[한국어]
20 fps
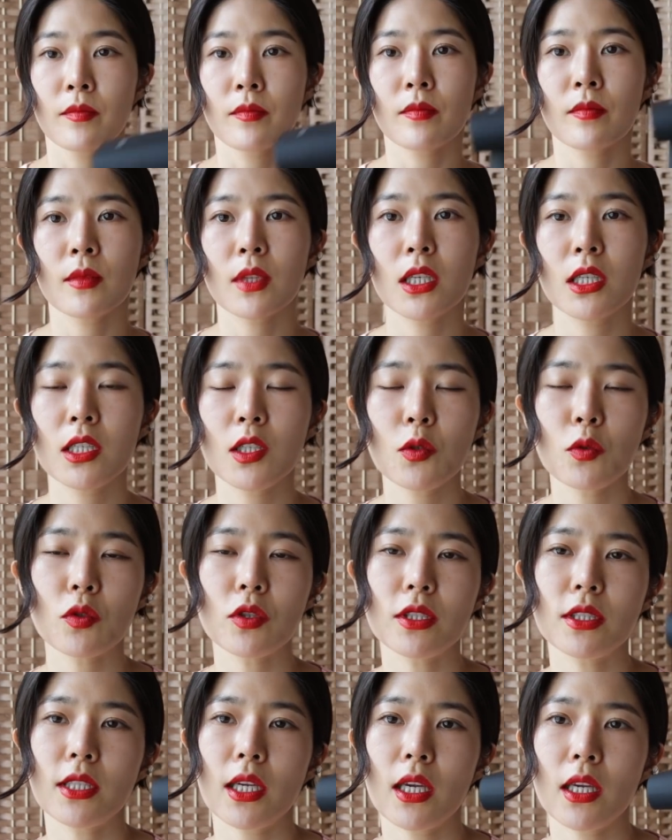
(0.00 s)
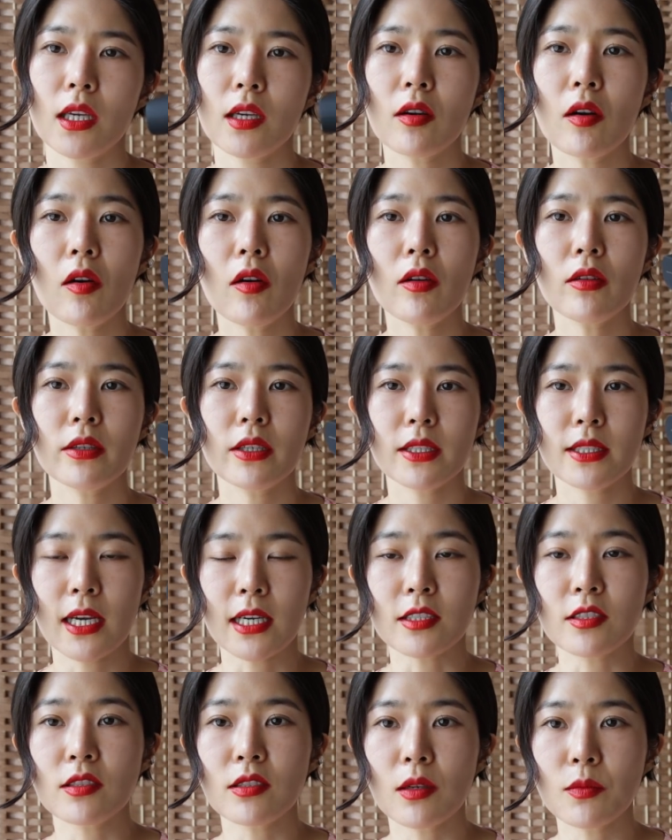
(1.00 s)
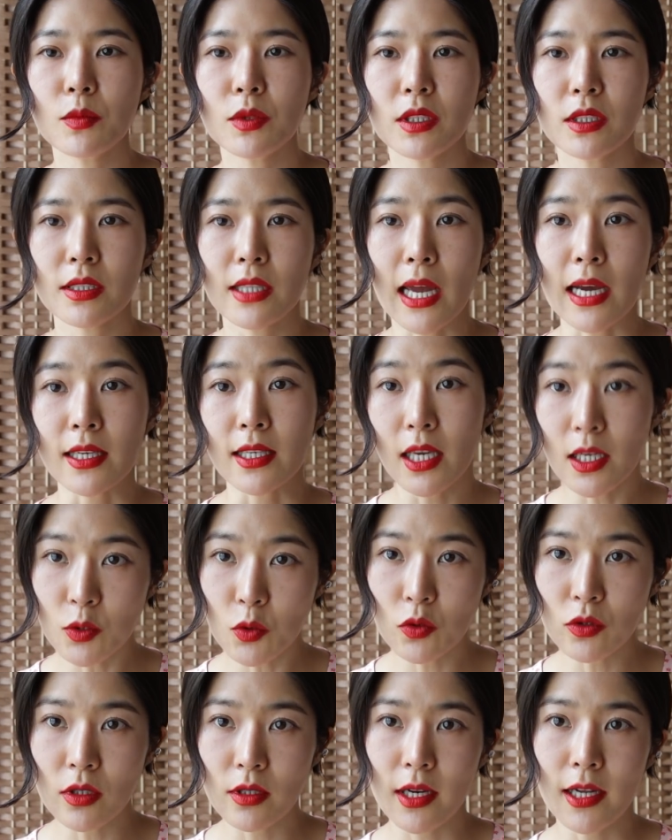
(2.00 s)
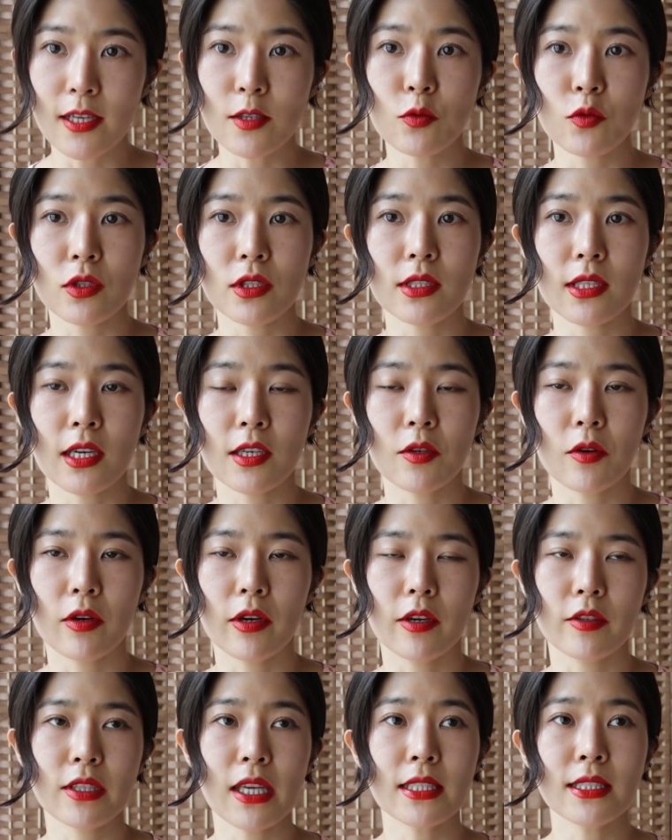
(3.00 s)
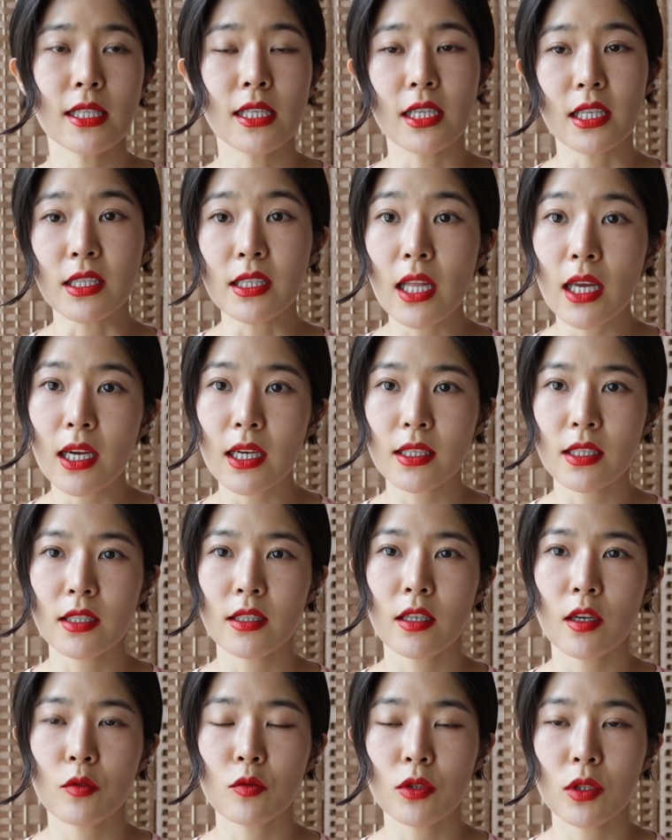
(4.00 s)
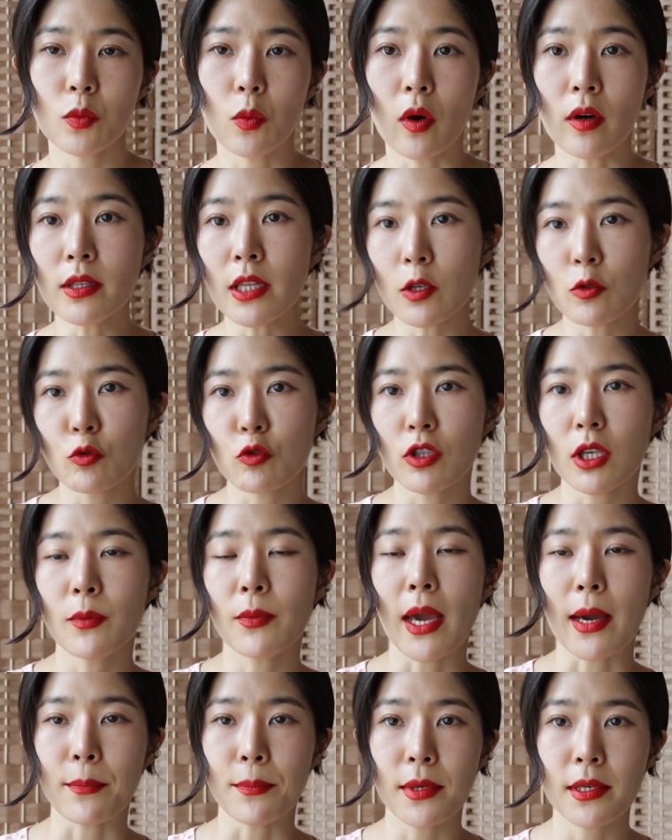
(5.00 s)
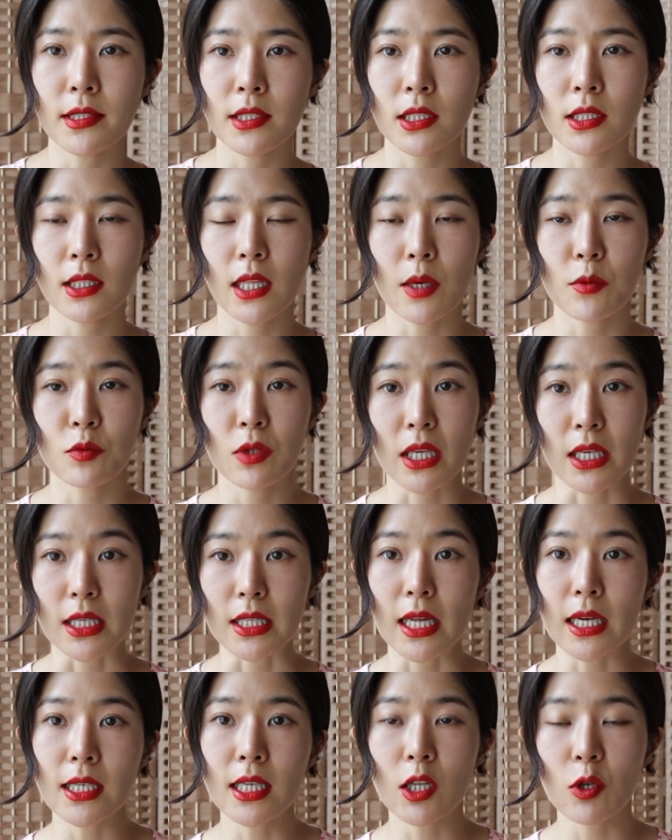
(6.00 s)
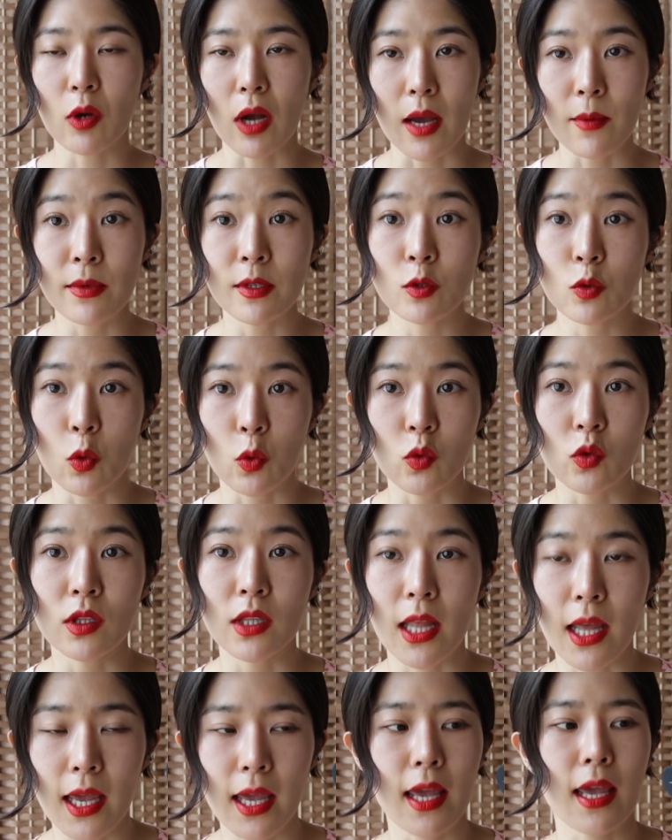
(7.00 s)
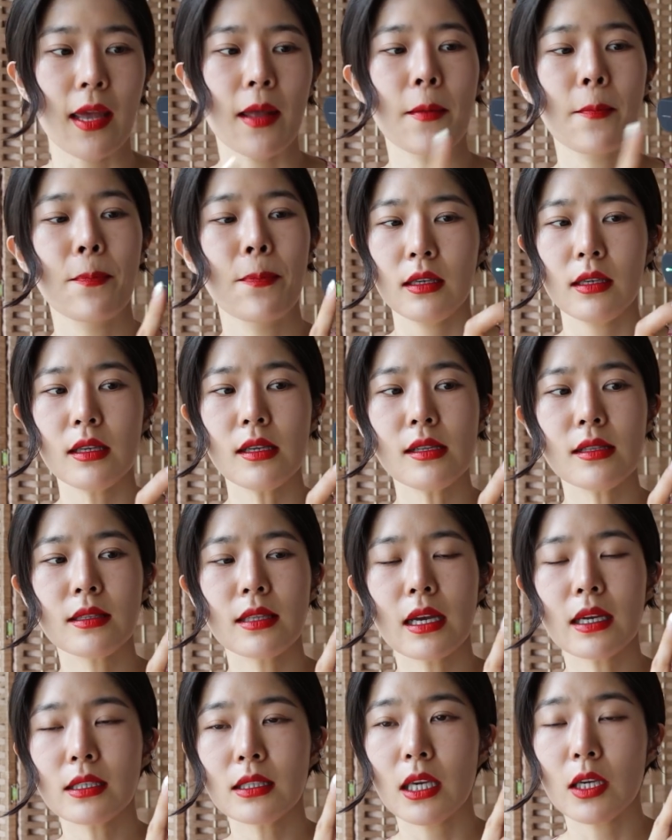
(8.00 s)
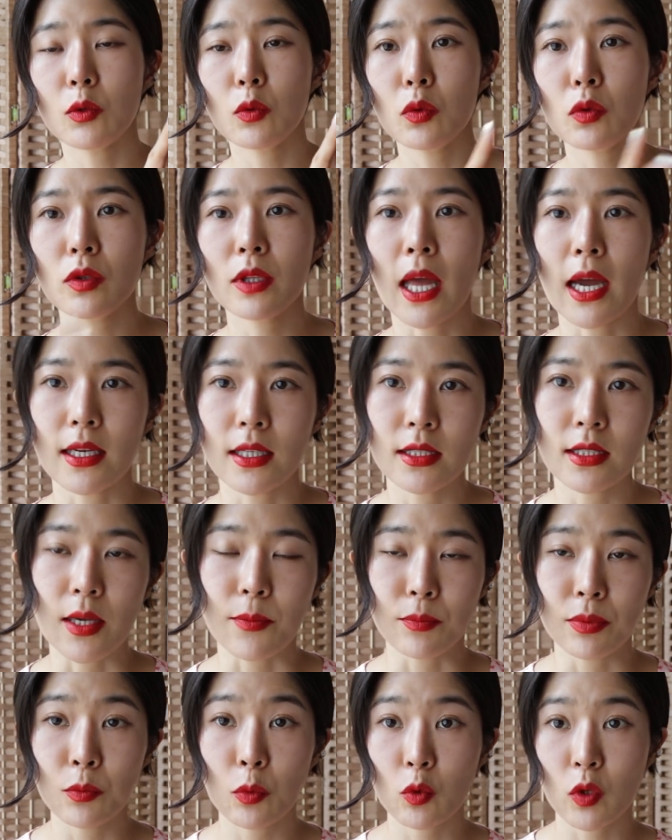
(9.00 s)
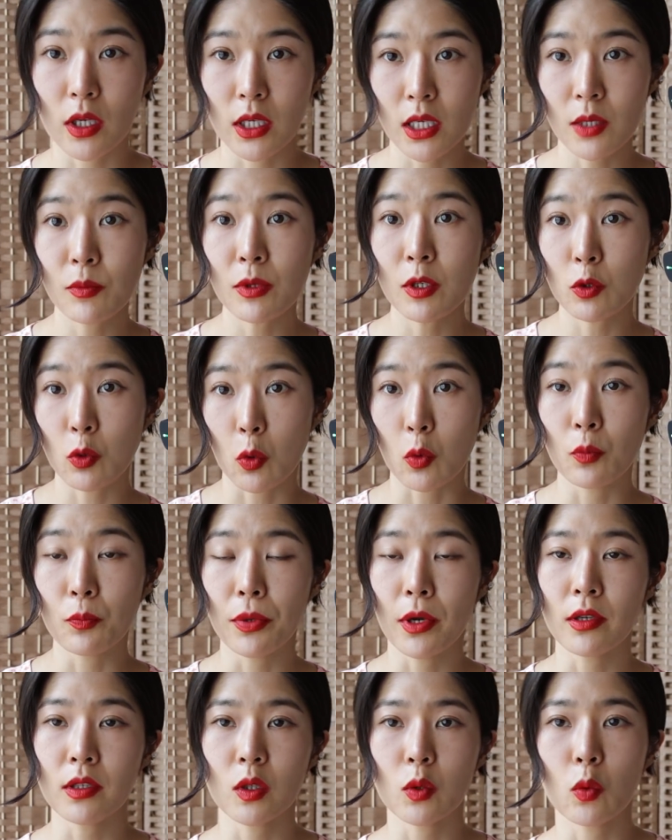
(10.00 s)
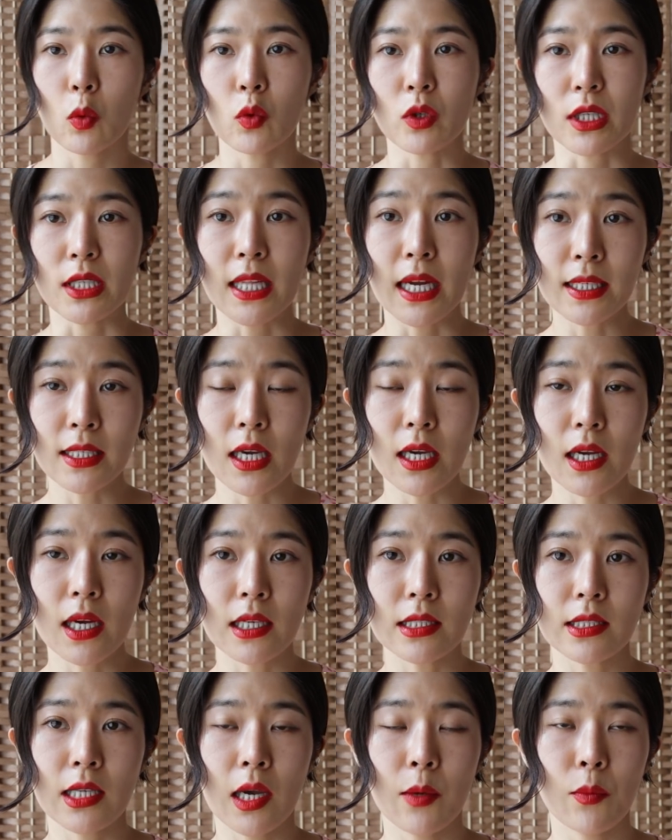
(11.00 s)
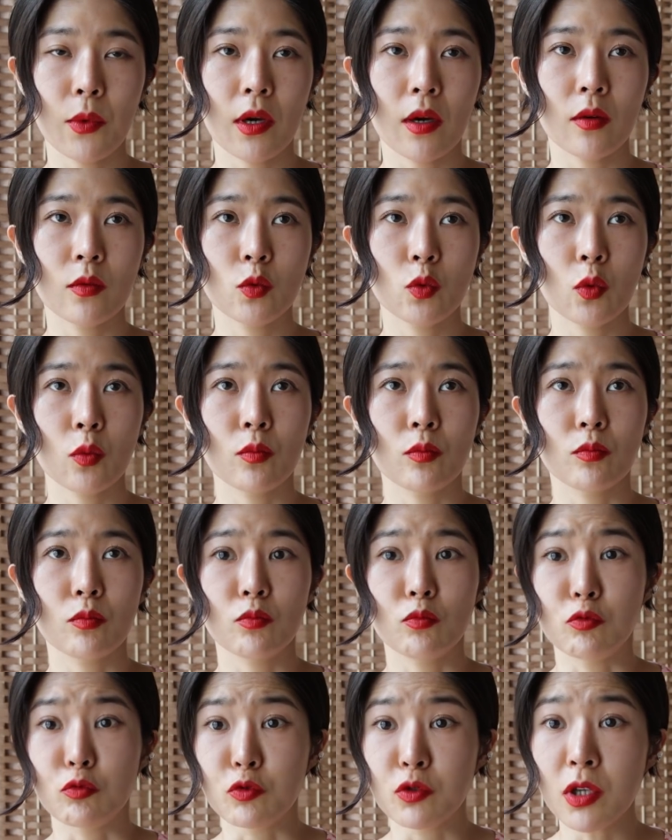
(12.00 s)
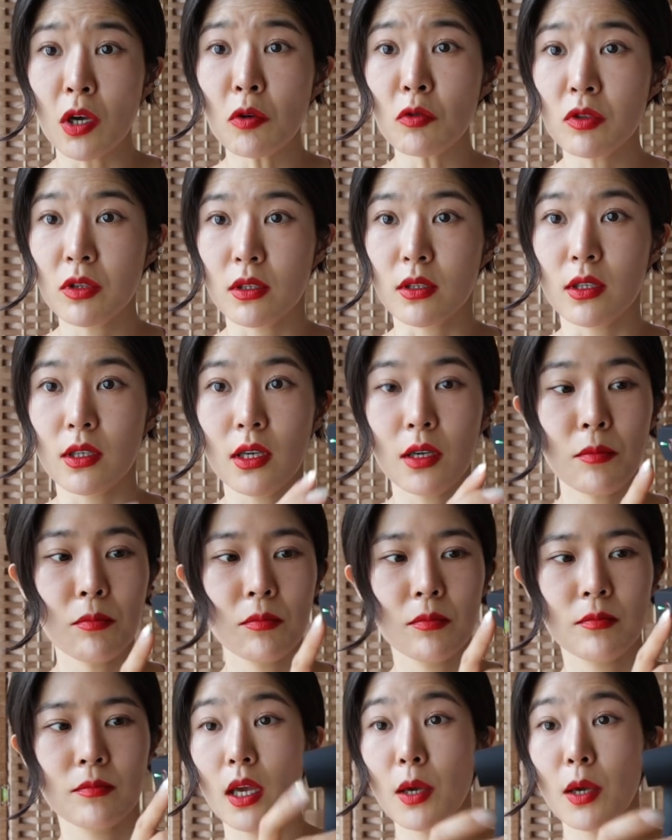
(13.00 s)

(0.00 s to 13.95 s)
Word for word: 음 그리고 이제 이거의 장점은 단계 조절을 할 수 있다는 거예요. 사실 린넨 같은 경우는 워낙 구김이 안 펴지기 때문에 2단계로 가면 좋은데 1단계도 다른 제품보다 힘이 좋은 편이고 2단계까지 하면 좀 무서운 느낌?